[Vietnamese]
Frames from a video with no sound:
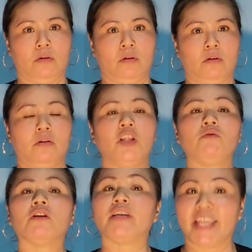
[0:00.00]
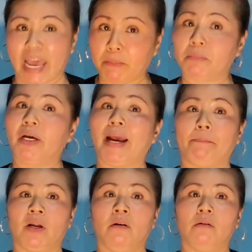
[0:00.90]
Dạ, nếu chưa về nhà mình mới gặp
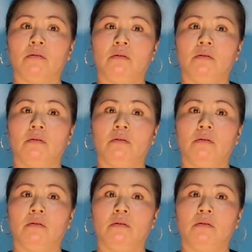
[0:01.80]
được.